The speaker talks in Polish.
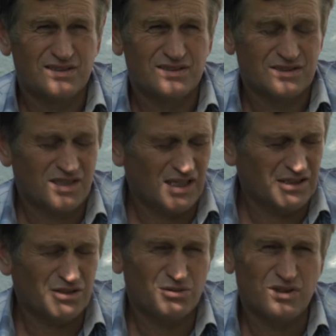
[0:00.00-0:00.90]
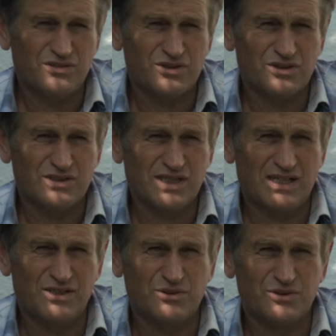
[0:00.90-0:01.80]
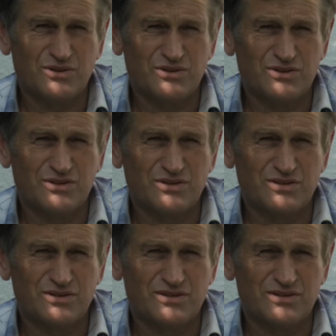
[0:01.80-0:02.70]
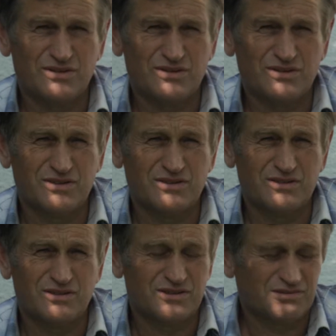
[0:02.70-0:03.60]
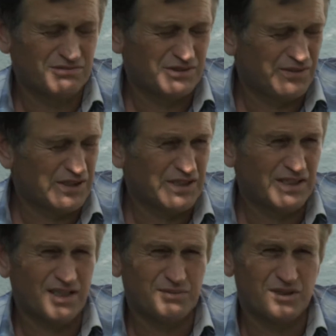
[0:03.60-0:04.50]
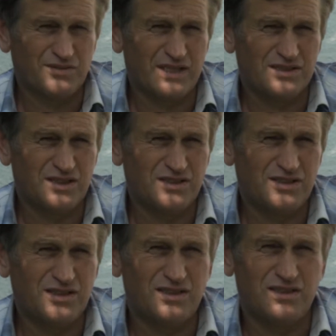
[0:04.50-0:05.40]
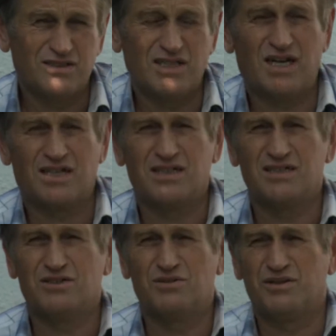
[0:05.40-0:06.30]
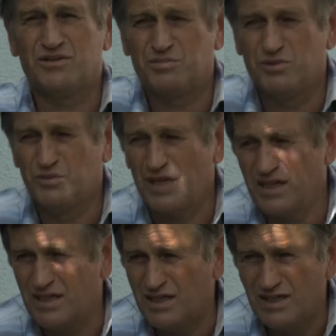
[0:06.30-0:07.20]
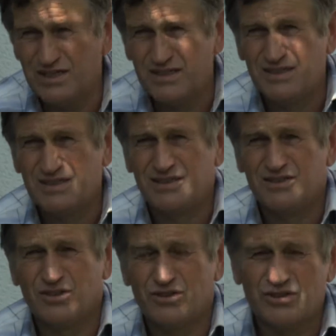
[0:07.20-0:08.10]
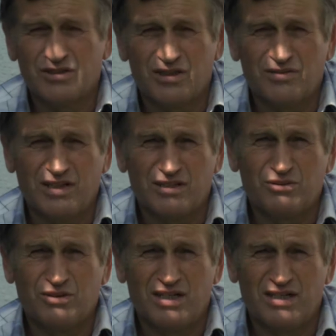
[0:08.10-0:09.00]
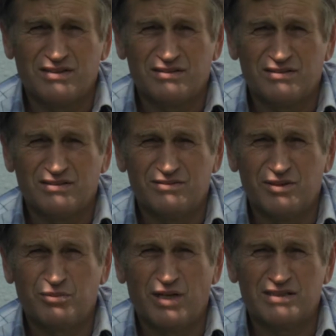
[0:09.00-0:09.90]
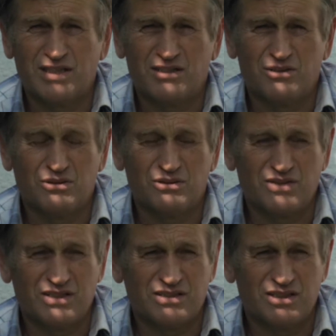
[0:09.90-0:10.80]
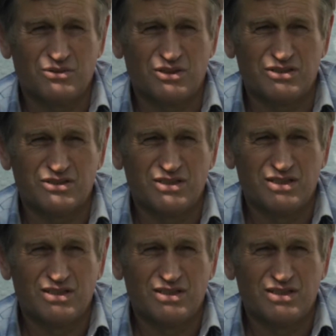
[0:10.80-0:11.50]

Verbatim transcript: Straty, które wyrządzają y, zwierzęta, przeważnie dziki, sarny, są niewspółmierne do odszkodowań, które wypłaca koło łowieckie łoś.